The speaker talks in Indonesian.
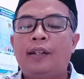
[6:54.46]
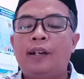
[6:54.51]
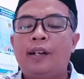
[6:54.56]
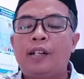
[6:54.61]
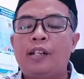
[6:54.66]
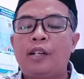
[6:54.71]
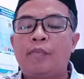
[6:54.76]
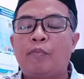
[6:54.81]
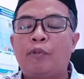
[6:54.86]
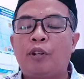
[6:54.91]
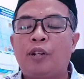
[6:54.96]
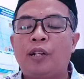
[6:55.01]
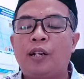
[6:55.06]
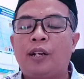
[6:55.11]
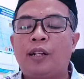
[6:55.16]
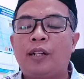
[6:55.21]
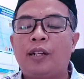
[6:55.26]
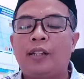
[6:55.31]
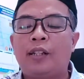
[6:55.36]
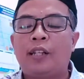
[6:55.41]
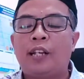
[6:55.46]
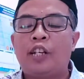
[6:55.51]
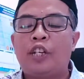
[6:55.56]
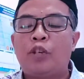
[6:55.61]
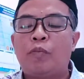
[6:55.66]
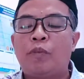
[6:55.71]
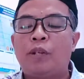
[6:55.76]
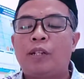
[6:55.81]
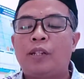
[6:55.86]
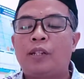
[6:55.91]
yang disebut dengan
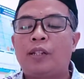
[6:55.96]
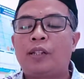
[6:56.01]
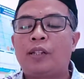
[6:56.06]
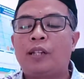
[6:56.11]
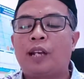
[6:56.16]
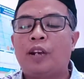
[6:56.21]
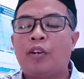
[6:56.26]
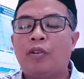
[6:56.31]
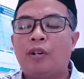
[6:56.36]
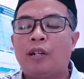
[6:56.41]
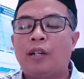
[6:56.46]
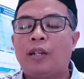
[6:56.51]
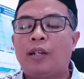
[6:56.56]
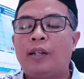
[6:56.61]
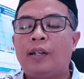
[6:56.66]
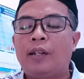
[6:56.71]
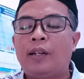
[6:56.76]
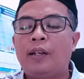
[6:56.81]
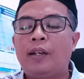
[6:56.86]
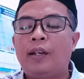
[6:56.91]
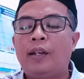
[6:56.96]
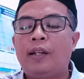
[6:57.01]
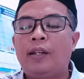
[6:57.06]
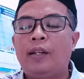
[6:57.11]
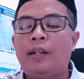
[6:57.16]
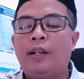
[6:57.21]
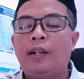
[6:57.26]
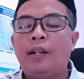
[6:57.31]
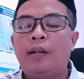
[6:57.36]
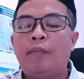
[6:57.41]
attachment theory
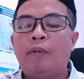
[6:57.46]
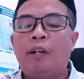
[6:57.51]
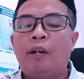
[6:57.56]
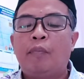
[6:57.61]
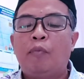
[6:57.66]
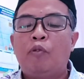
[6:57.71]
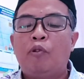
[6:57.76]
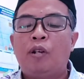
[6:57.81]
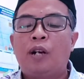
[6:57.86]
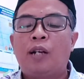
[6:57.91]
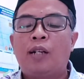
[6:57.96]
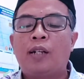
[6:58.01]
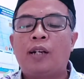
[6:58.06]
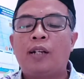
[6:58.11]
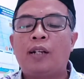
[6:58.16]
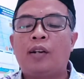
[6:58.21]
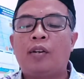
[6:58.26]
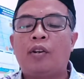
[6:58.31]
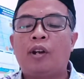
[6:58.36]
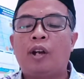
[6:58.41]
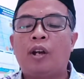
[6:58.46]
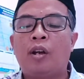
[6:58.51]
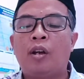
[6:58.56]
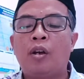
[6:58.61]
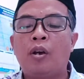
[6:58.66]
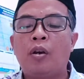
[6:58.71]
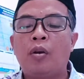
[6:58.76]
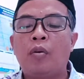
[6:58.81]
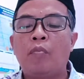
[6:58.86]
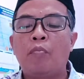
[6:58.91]
yang dikemukakan oleh
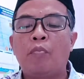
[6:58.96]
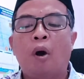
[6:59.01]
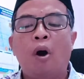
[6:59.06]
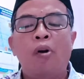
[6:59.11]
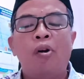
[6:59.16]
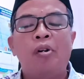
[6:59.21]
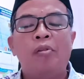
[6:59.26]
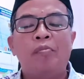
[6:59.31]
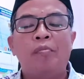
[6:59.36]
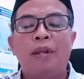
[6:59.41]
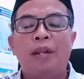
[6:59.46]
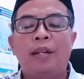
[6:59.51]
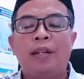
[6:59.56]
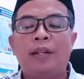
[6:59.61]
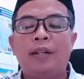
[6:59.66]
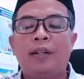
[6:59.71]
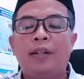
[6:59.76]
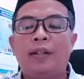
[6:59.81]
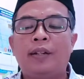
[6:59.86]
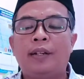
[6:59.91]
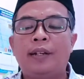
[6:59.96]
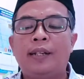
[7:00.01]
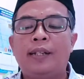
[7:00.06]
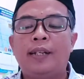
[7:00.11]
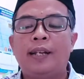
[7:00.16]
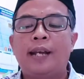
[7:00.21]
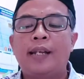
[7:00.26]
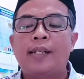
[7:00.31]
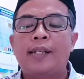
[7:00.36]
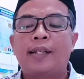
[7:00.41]
Bowlby
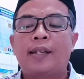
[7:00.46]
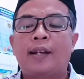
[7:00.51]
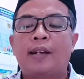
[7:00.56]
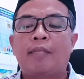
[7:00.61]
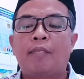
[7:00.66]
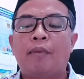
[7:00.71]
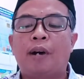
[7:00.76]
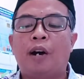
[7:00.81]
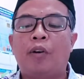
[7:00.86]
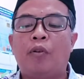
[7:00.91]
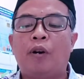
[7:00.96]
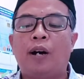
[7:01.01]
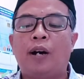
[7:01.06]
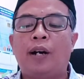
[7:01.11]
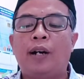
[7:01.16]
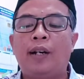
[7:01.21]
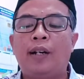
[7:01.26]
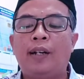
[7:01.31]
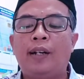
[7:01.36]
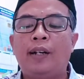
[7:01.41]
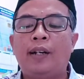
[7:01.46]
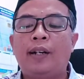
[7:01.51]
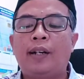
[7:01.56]
dijelaskan bahwa